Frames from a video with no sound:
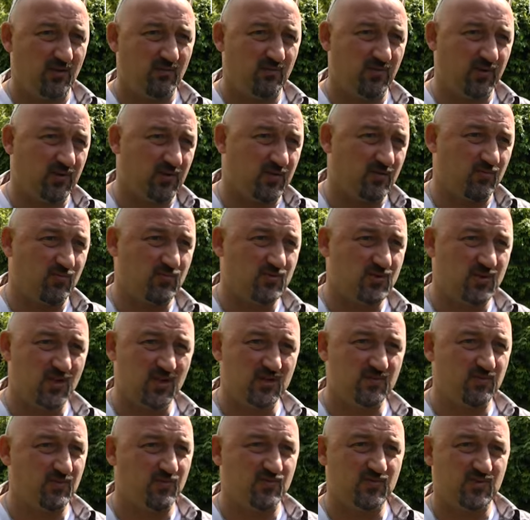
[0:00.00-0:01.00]
Поэтому
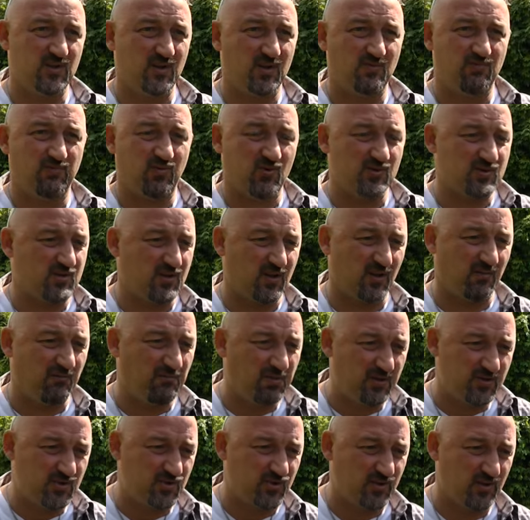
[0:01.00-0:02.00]
здесь мы все просто
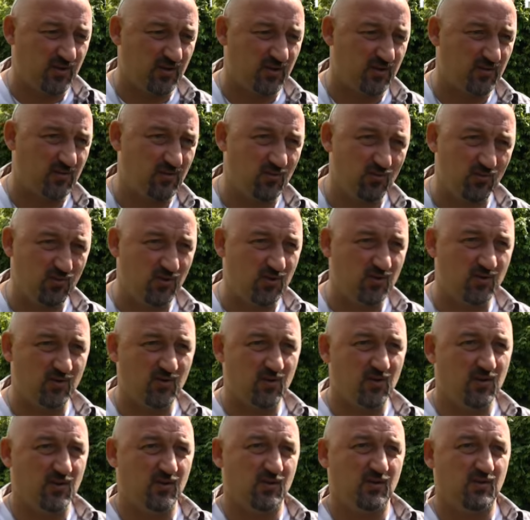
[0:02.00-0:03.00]
обычные люди,
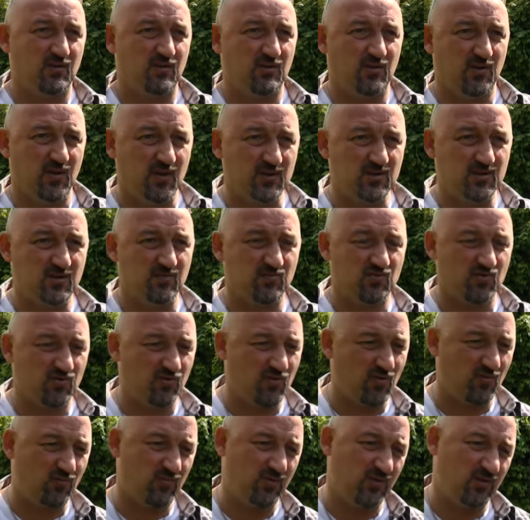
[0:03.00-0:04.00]
ездим,
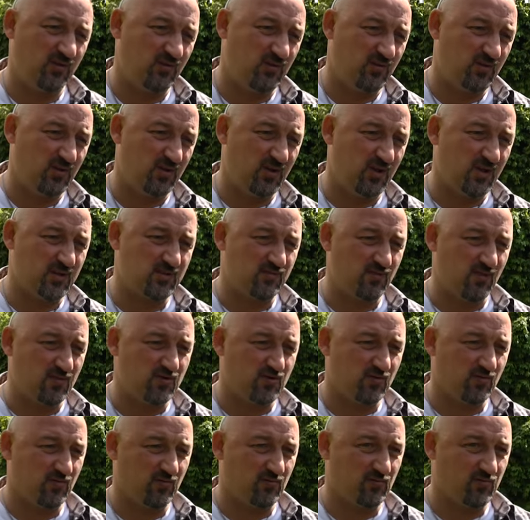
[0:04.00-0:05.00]
живем и не
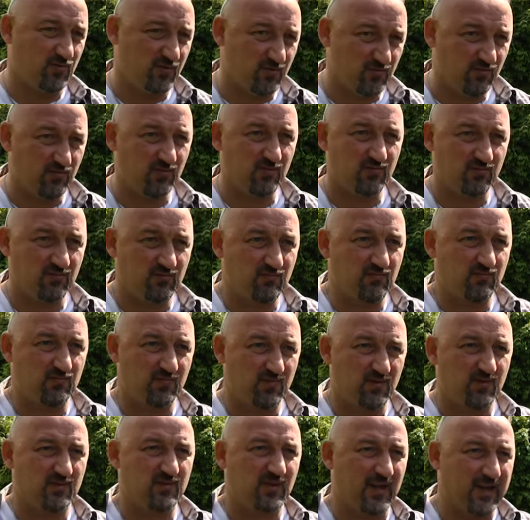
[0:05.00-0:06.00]
отсвечиваем. Вот, вот
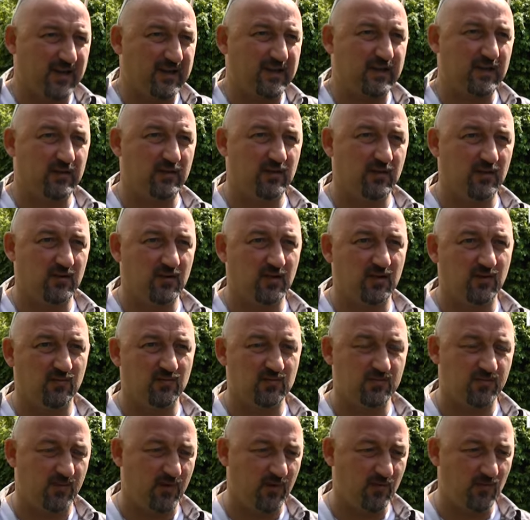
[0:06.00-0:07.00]
так это и надо
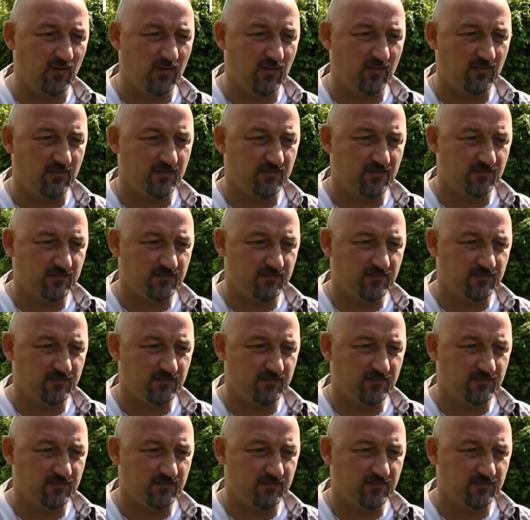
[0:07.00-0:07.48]
воспринимать.